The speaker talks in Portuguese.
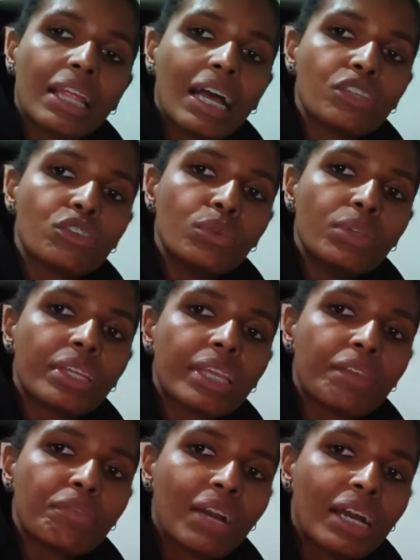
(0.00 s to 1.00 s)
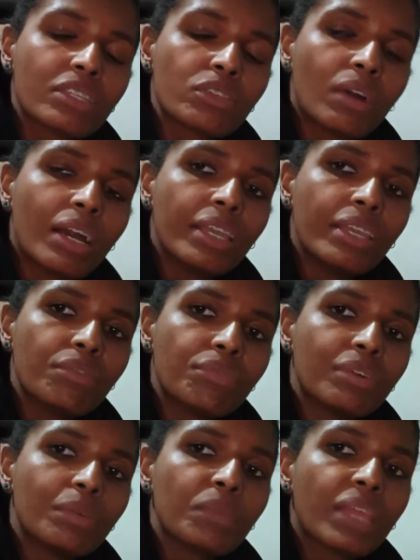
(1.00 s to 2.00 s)
A Julie que faz a
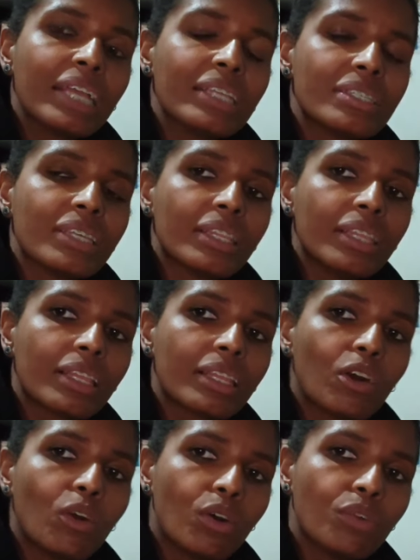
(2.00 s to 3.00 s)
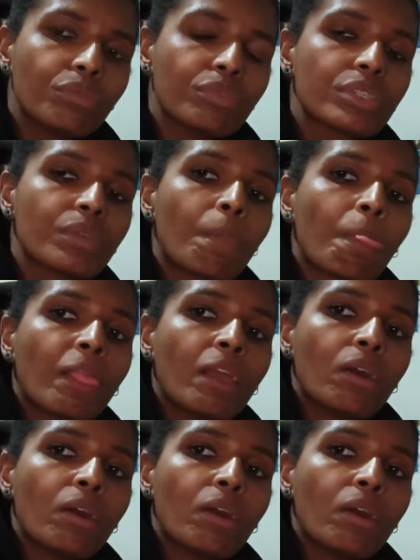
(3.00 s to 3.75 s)
rifa é de 70 ovos.